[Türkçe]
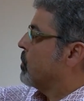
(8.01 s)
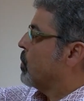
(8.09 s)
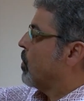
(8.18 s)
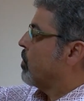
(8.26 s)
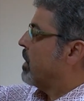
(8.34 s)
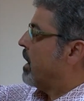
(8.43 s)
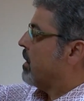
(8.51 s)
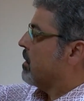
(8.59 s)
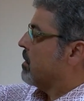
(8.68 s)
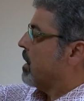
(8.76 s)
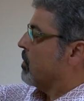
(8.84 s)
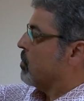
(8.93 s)
toplar,
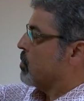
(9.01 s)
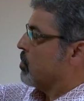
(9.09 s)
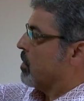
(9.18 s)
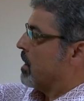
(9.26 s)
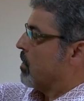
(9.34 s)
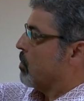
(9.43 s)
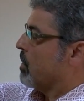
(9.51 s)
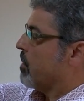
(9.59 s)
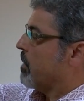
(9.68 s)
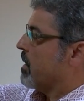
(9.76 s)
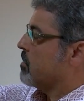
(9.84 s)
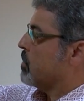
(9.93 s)
daha doğrusu bunlar odak
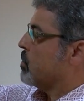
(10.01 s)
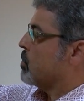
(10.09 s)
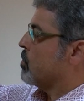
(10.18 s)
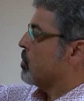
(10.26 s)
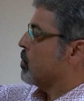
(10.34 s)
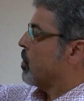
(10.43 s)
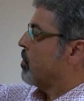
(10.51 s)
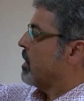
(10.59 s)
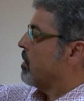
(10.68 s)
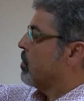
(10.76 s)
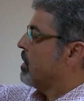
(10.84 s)
mekanizma çözümü topları.